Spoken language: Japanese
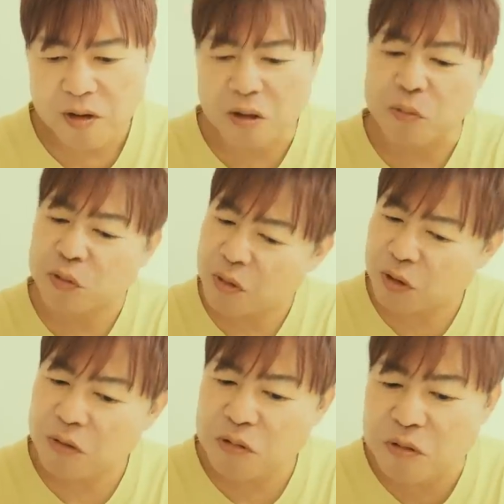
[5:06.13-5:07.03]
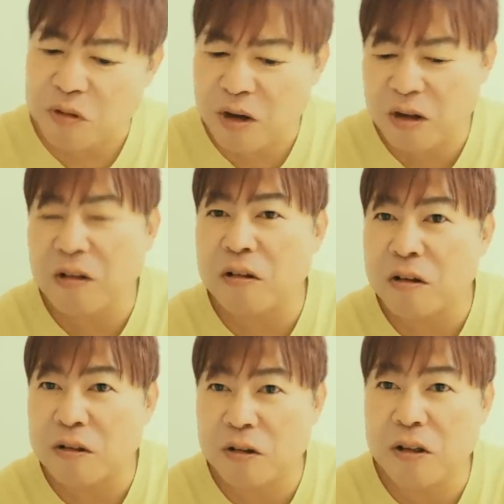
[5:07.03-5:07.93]
いや、でもでも多分、平
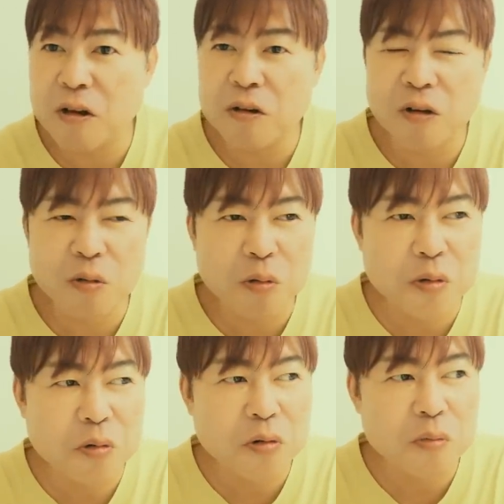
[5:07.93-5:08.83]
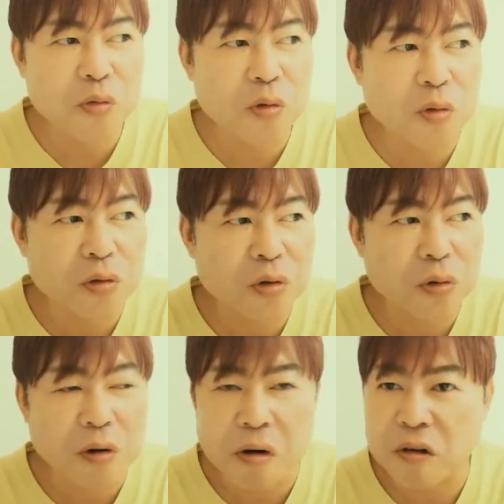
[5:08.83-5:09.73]
日が空いてるけど、もう
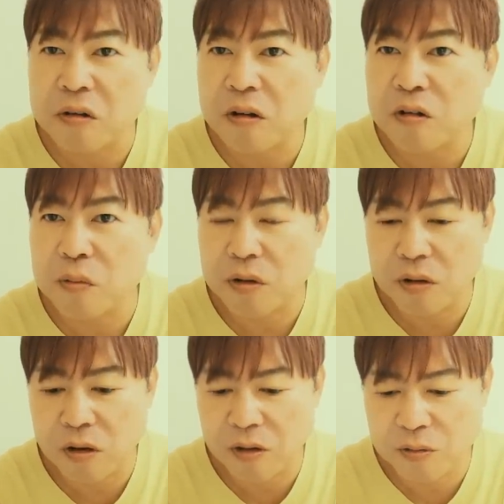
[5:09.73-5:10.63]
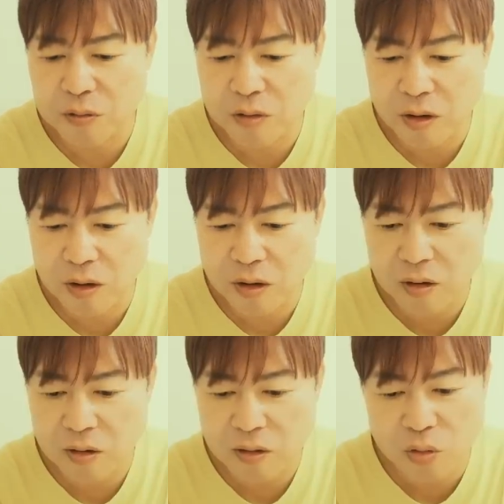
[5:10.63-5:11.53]
今日から夏休み入るんで、
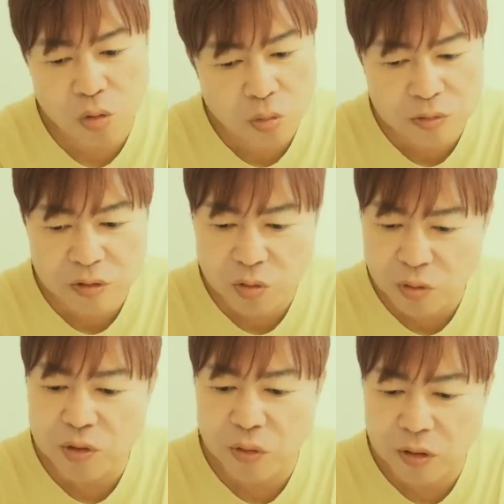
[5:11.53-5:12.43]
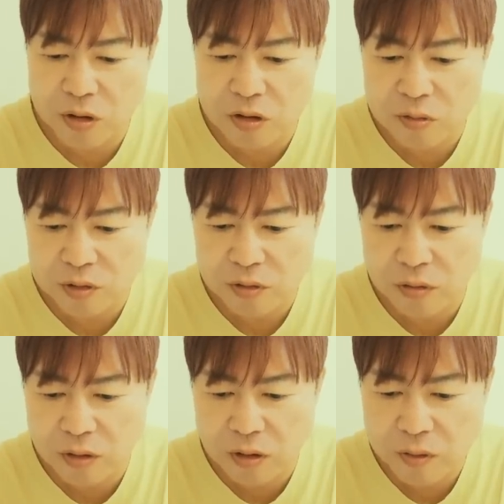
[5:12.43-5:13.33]
混む、混むような気します
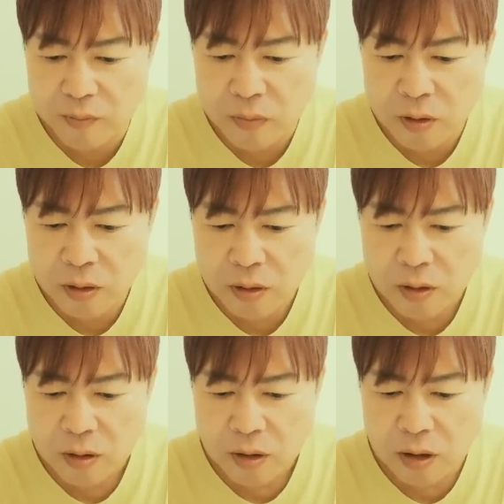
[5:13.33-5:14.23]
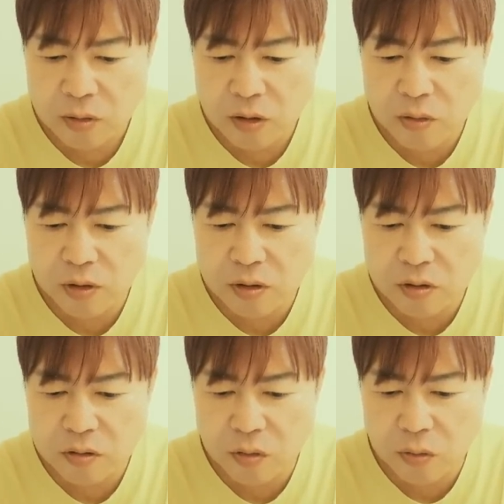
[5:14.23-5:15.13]
けどね。あとライブは
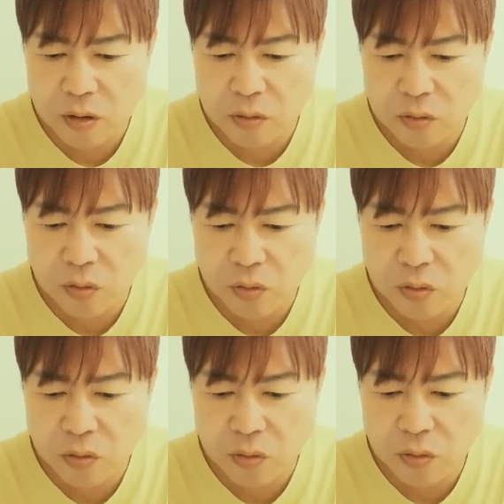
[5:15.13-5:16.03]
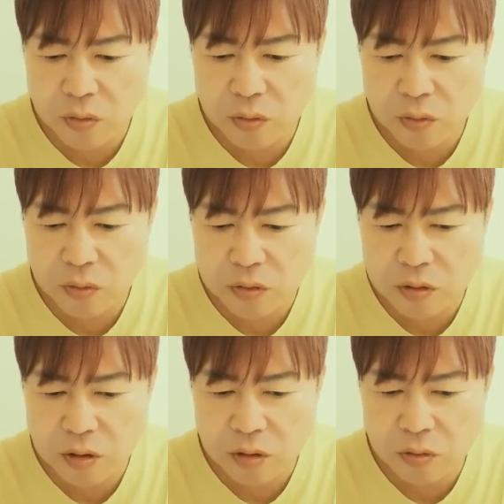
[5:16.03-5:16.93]
24日の東京の
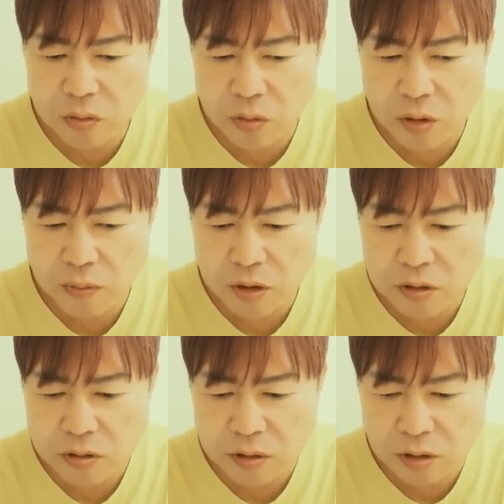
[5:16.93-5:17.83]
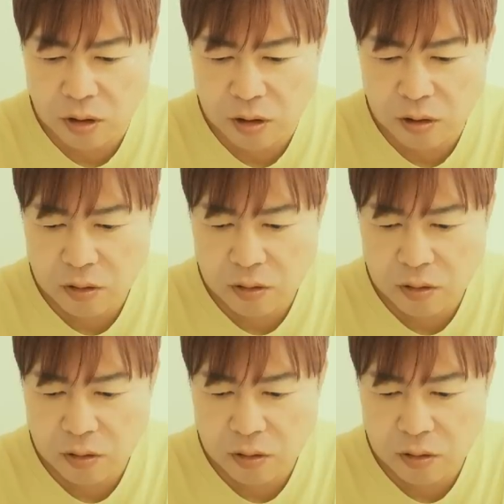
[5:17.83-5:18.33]
チケット取れました。